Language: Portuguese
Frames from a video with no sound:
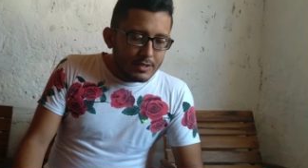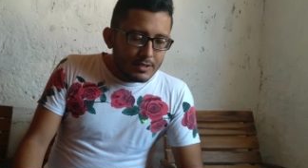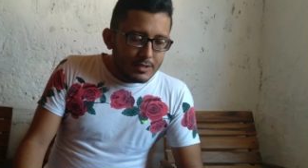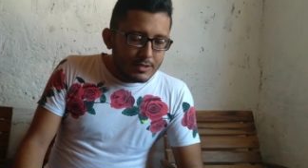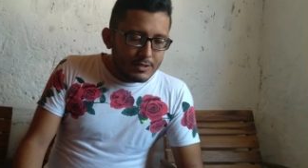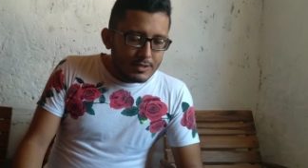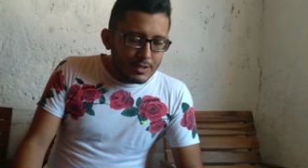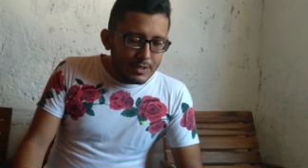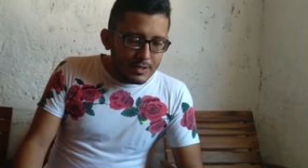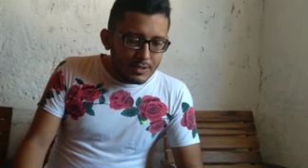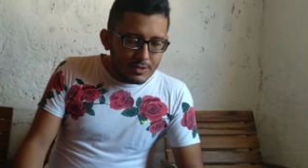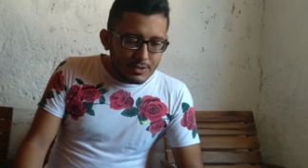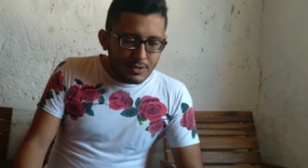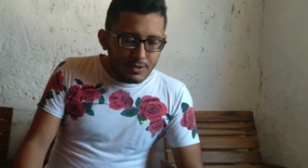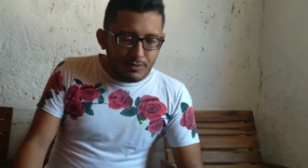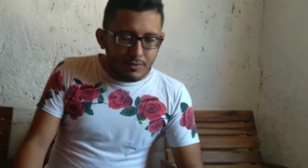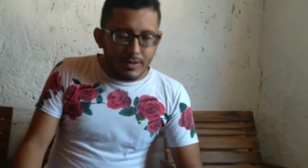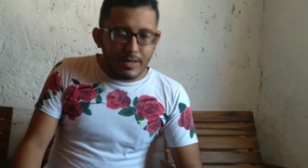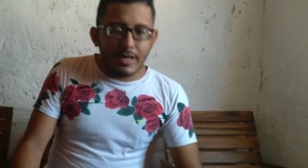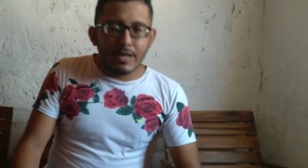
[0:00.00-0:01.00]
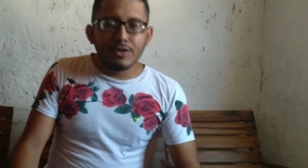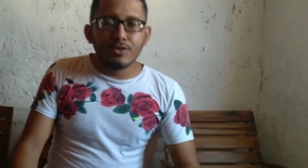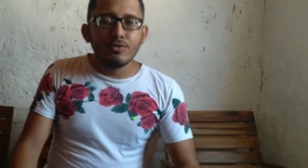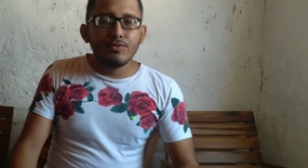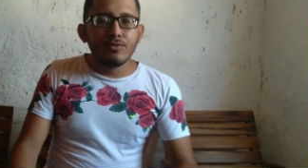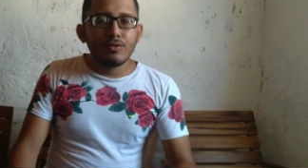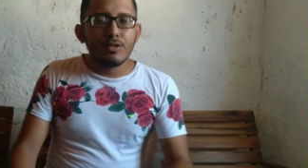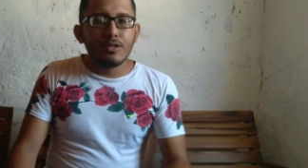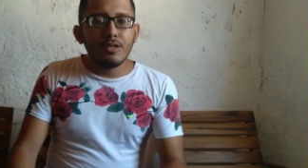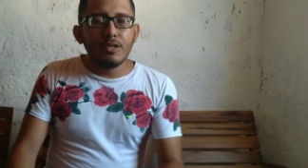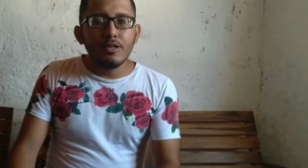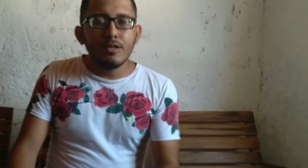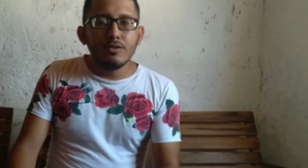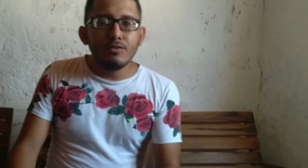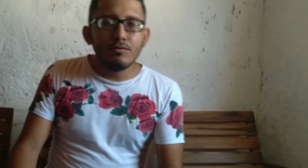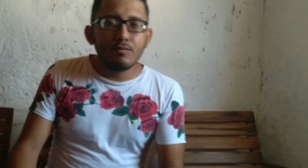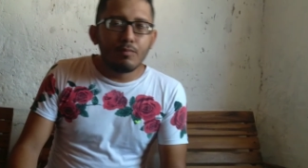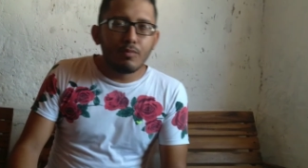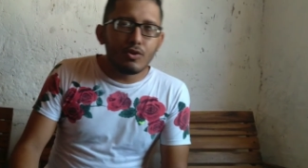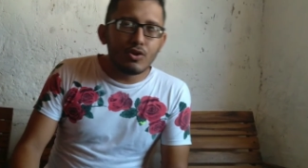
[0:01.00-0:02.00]
Gente, eu acho que
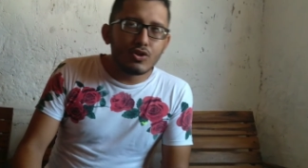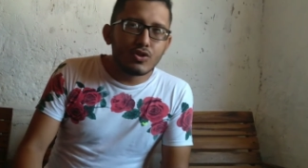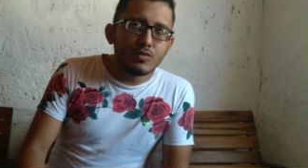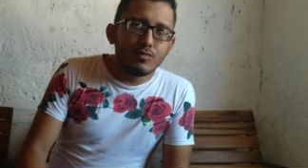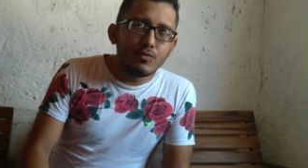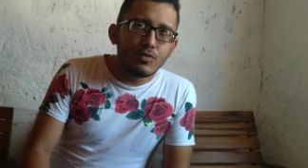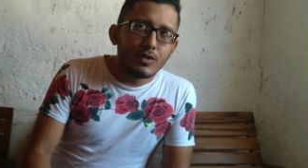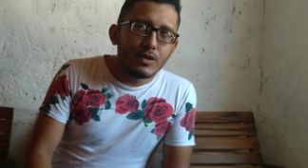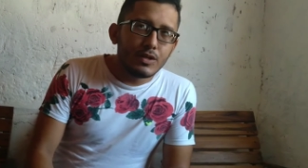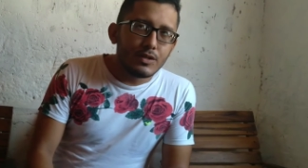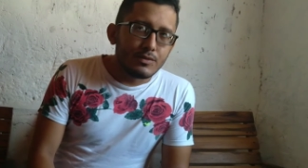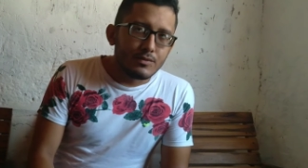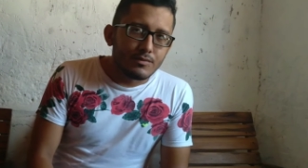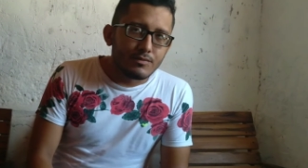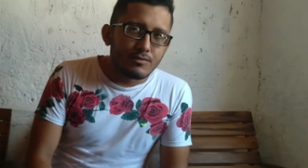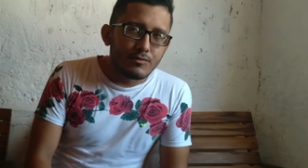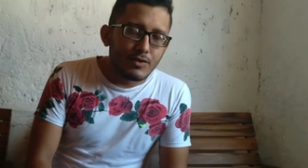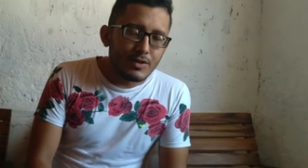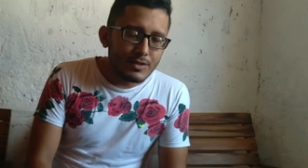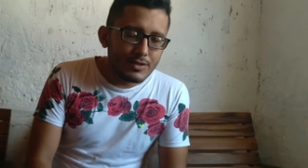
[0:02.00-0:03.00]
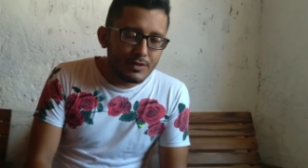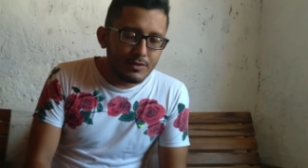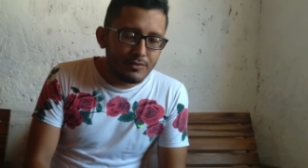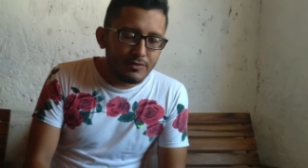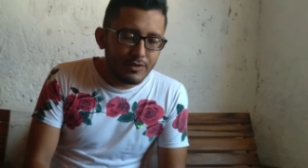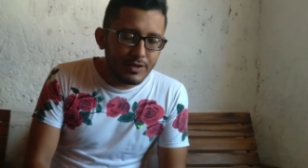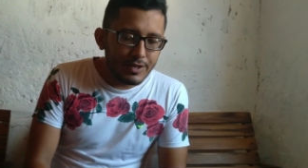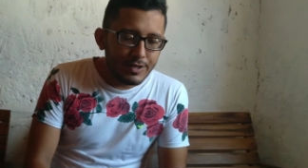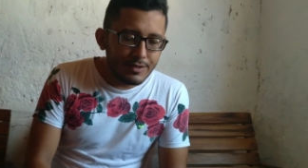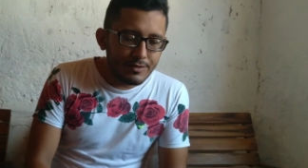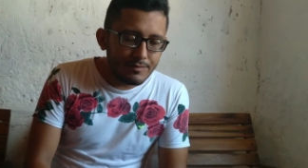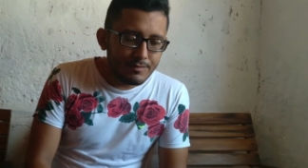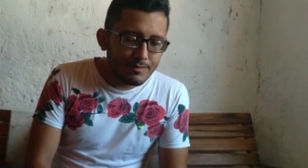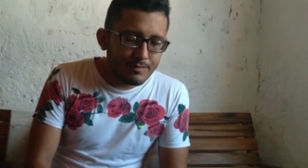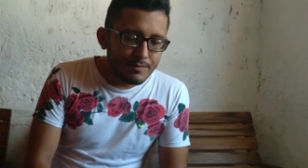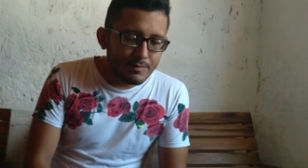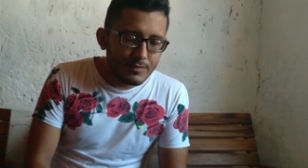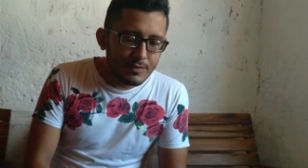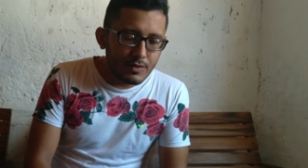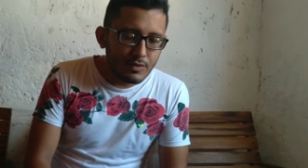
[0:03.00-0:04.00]
no próximo ano, no ano que vem,
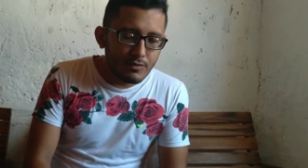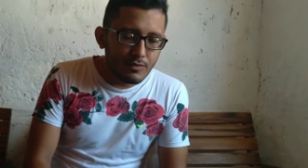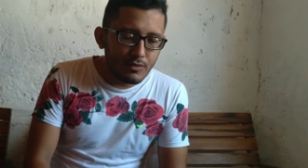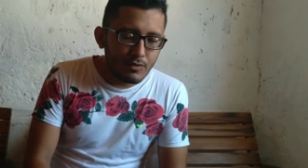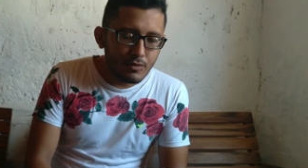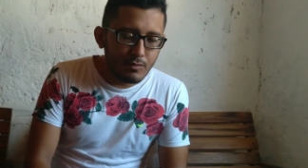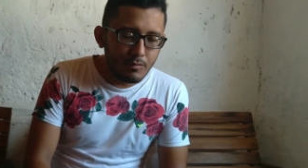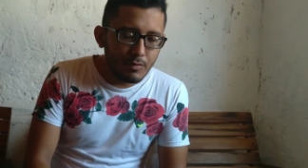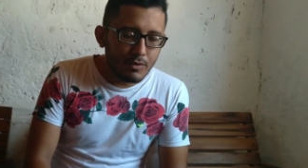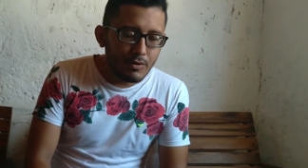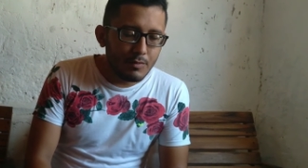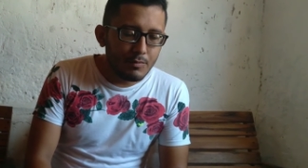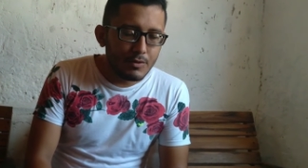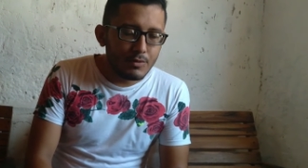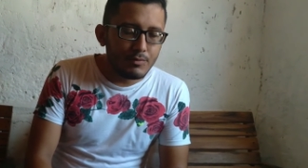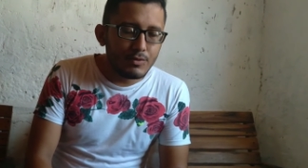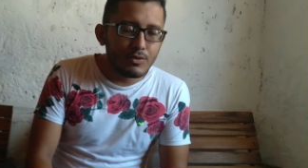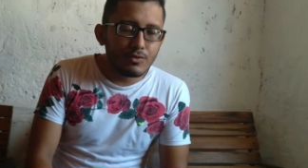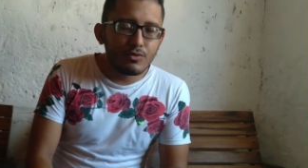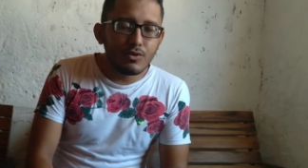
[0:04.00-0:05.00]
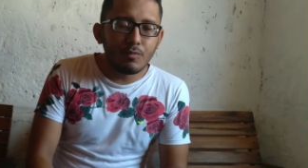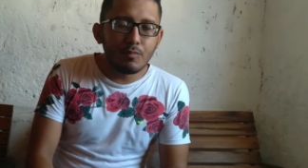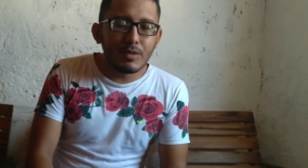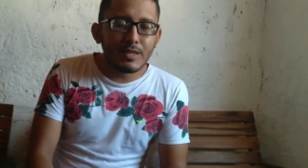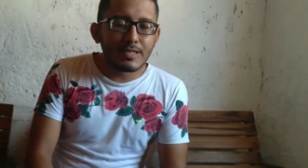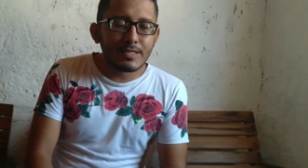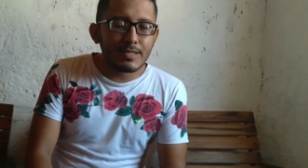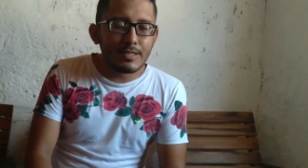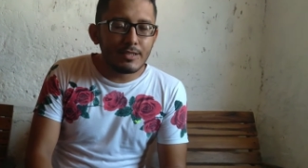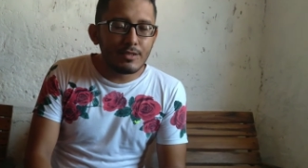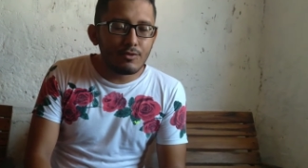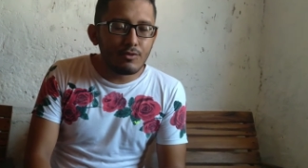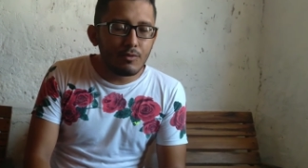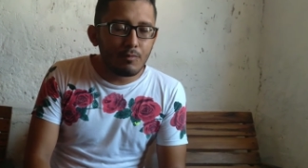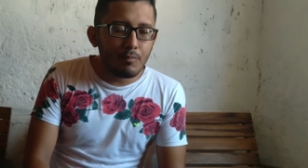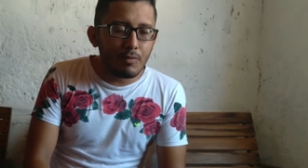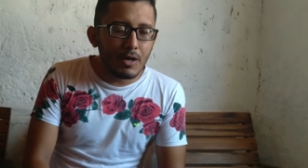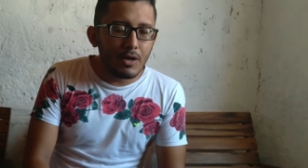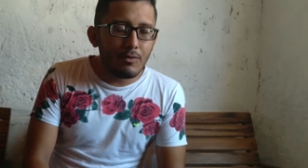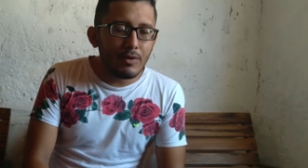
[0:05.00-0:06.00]
eu vou comprar uma para mim. Eu tô pensando em
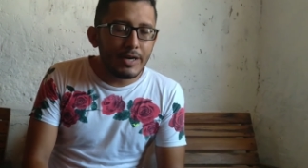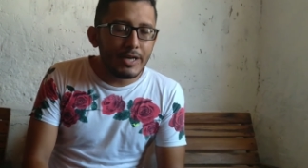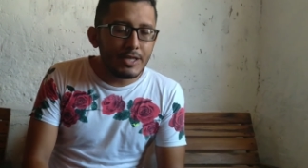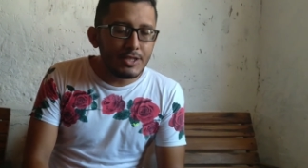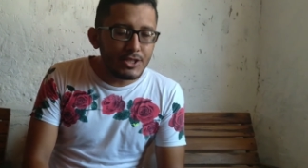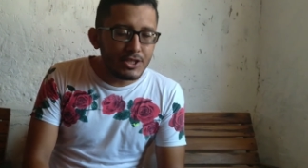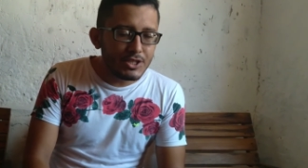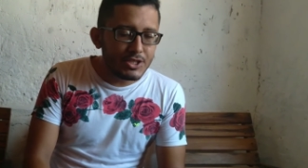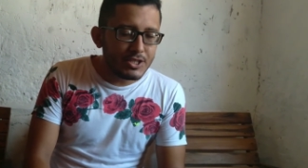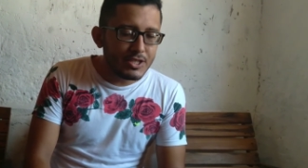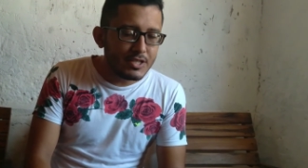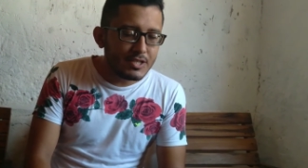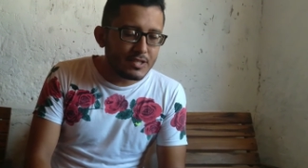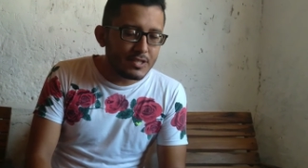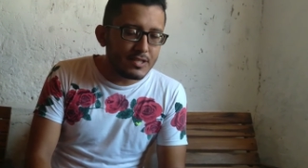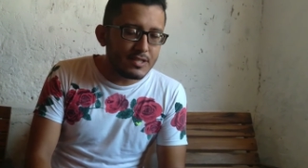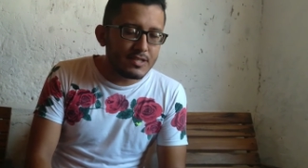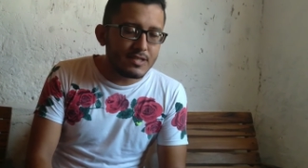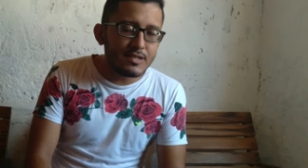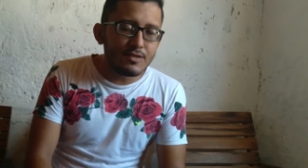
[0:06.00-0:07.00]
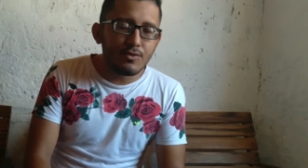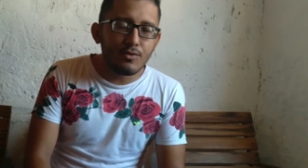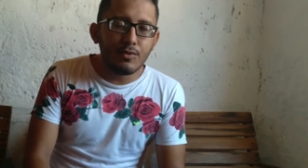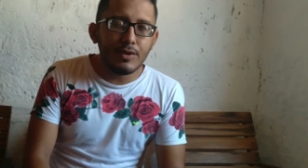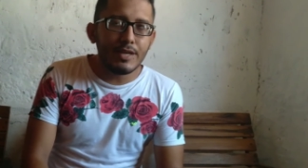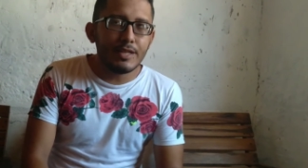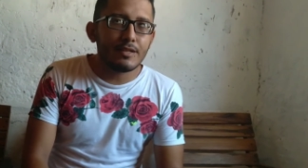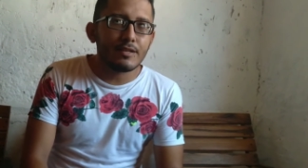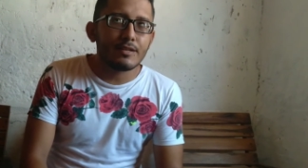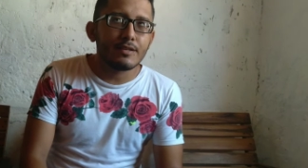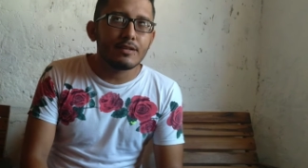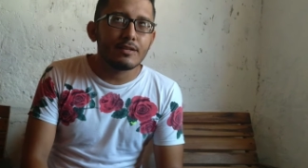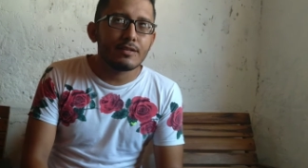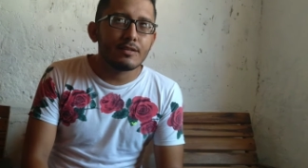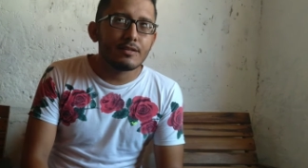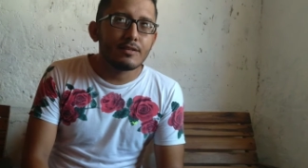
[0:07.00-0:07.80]
comprar uma NX 150